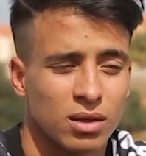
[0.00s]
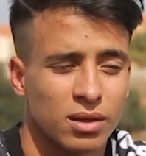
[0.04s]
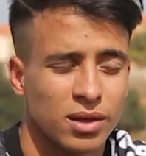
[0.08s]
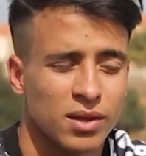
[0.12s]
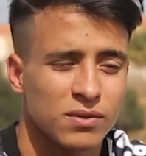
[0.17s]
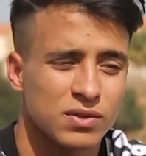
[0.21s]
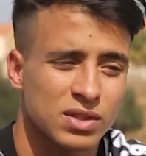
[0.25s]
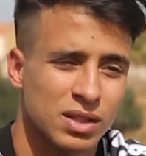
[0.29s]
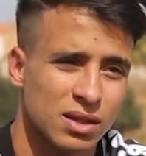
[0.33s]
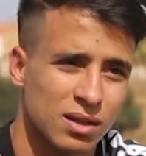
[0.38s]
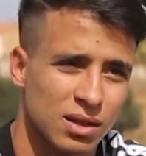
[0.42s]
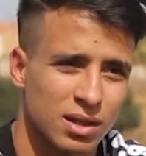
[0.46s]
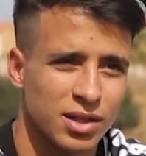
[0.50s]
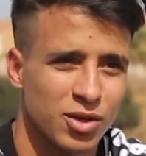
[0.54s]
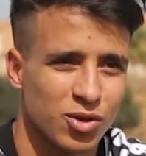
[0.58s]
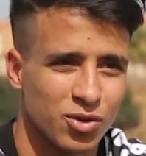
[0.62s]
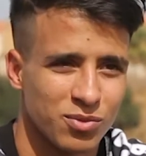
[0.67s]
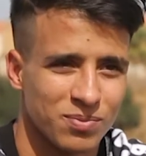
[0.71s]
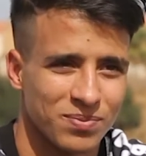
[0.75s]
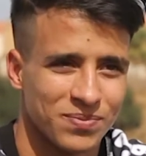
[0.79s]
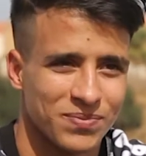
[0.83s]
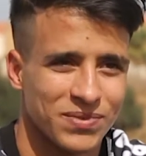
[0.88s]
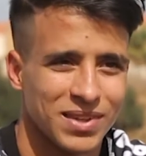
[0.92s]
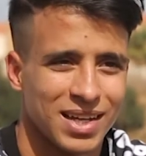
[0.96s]
نفس
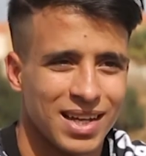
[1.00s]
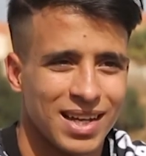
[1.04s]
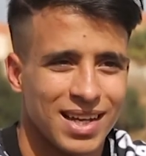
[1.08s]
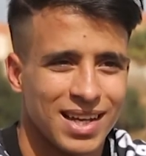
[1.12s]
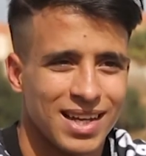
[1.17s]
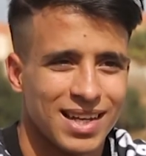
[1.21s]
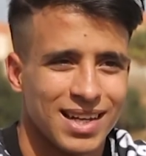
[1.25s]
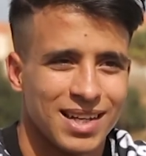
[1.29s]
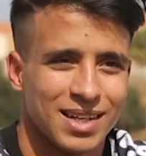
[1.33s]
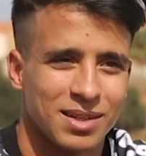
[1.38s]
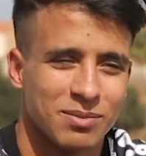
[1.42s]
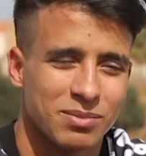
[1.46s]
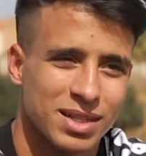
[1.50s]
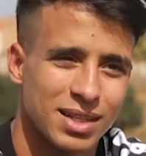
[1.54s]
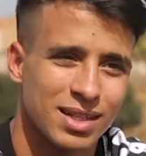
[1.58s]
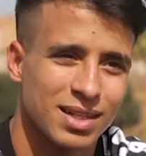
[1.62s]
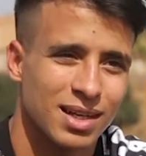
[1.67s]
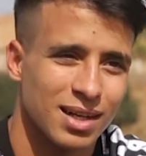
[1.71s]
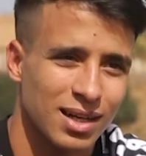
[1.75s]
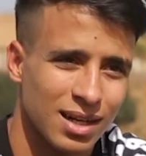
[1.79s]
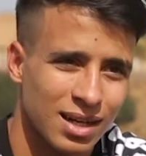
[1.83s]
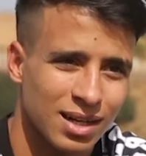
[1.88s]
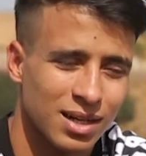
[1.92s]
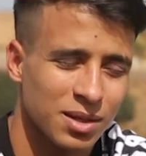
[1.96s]
اليوم
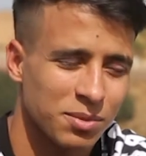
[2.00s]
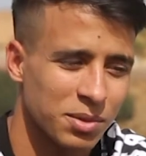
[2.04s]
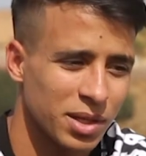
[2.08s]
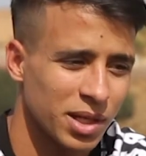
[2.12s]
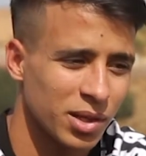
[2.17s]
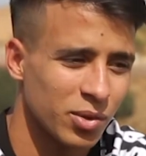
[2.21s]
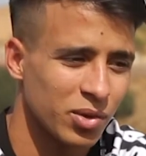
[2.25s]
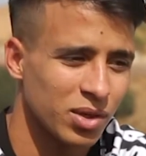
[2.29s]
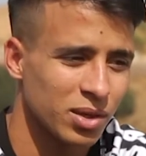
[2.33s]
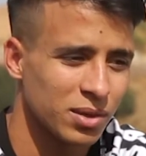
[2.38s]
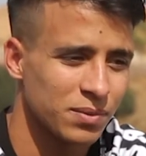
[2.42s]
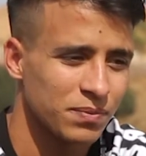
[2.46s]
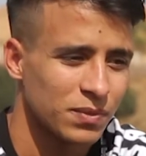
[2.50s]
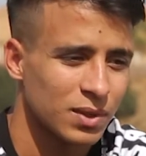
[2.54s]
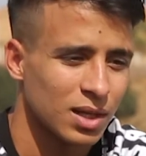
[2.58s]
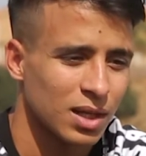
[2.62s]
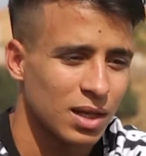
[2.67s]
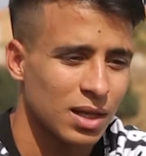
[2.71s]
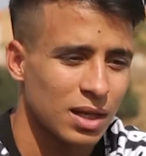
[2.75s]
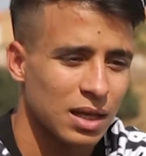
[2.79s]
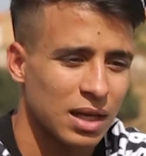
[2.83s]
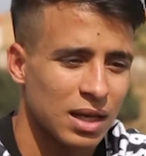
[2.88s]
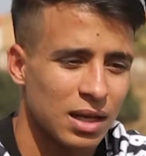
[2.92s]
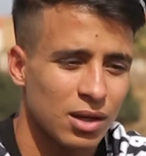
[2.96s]
بدينا الالعاب قوى
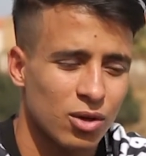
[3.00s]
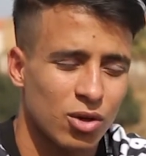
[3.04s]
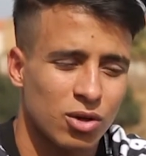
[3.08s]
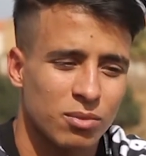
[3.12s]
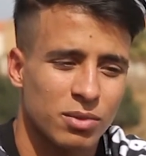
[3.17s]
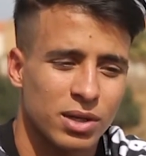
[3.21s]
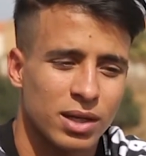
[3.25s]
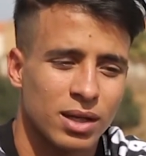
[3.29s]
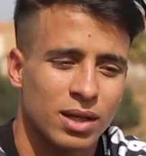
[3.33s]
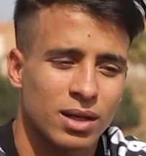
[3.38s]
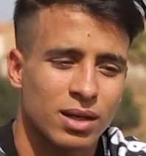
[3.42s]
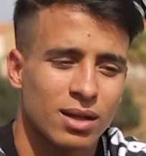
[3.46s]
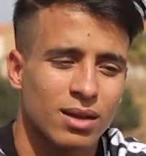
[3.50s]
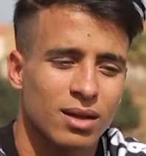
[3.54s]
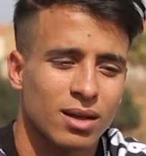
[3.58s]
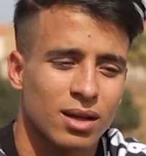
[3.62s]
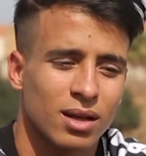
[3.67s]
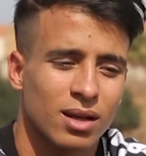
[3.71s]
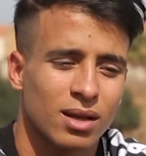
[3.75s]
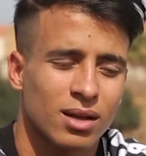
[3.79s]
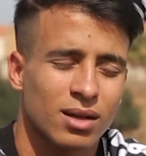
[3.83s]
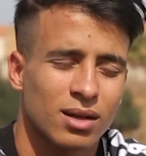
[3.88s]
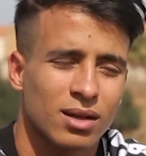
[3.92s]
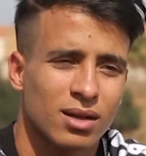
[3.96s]
كان عمري انا
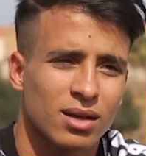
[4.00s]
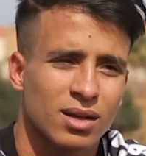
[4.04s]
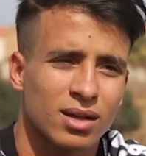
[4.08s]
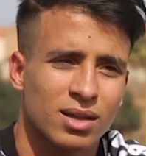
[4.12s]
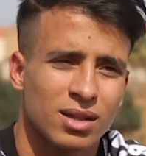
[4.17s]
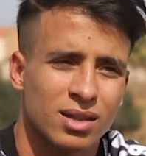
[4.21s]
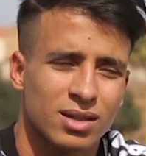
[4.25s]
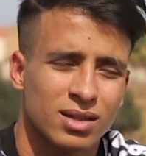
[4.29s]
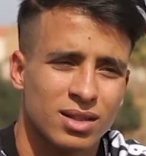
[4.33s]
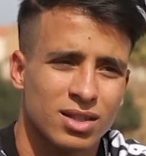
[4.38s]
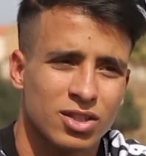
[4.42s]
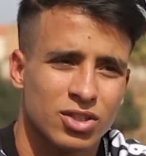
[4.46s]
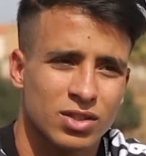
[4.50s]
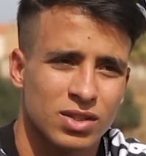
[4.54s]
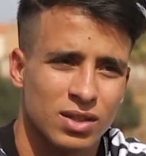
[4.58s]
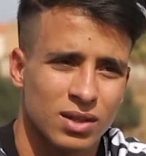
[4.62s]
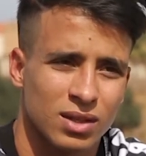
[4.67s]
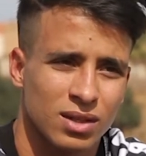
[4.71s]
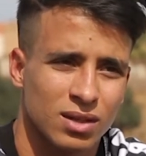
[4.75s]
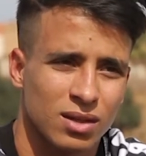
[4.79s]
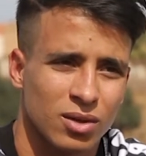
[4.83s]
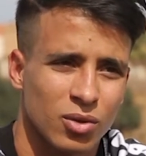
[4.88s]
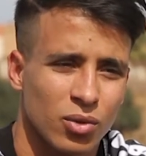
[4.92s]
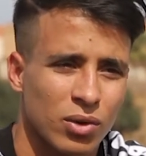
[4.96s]
ذاك 11
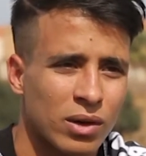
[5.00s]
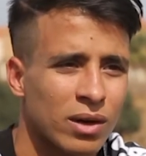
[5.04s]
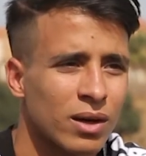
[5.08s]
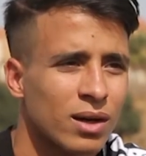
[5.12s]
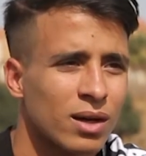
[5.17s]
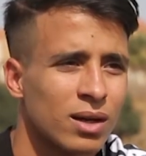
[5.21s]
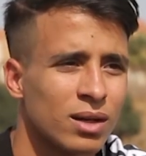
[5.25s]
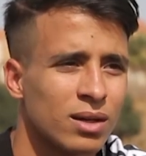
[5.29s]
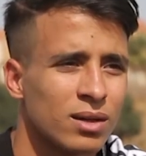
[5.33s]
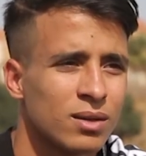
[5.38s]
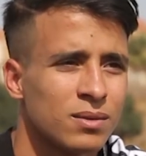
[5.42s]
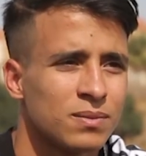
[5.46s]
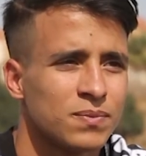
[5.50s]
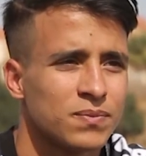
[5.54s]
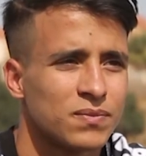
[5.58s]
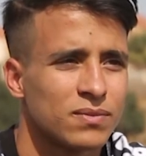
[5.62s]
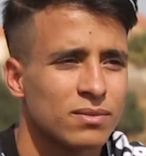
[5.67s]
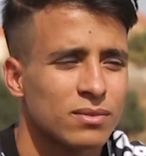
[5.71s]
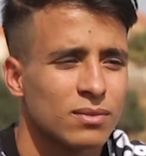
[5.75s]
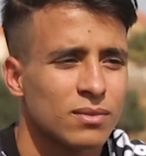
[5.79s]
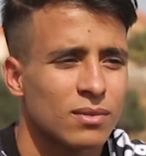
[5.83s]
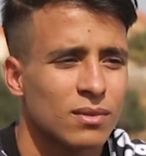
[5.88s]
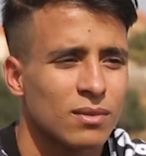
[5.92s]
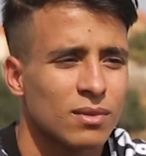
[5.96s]
سنه واقل
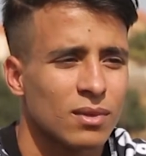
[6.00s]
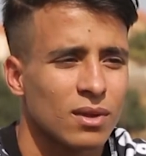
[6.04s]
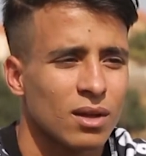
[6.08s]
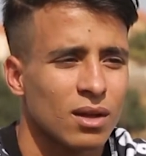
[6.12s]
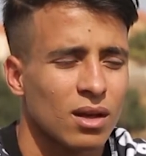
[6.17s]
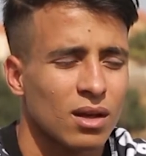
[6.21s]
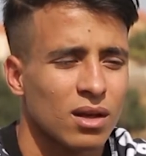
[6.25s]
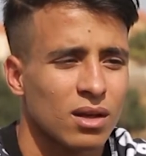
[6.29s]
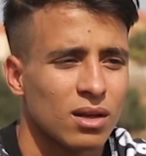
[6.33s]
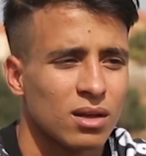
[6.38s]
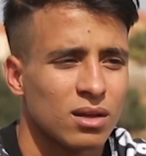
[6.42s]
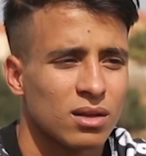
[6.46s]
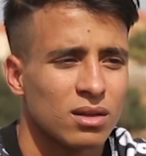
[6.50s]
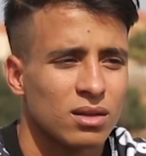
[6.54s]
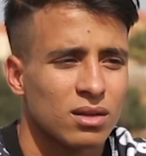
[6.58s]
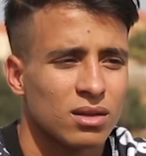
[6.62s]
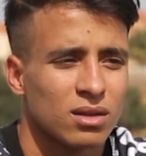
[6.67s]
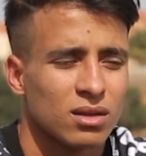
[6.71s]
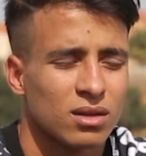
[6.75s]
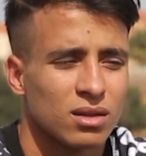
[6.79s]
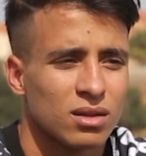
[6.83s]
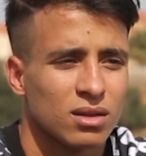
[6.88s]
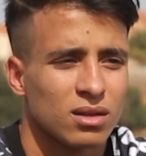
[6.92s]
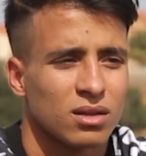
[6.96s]

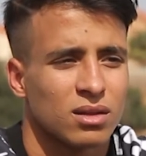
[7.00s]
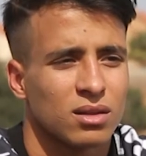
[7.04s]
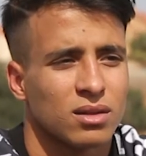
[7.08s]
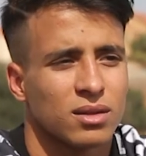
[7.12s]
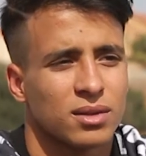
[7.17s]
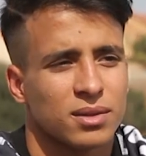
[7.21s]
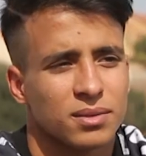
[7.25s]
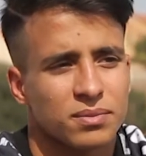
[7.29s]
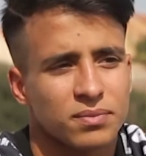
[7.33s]
أه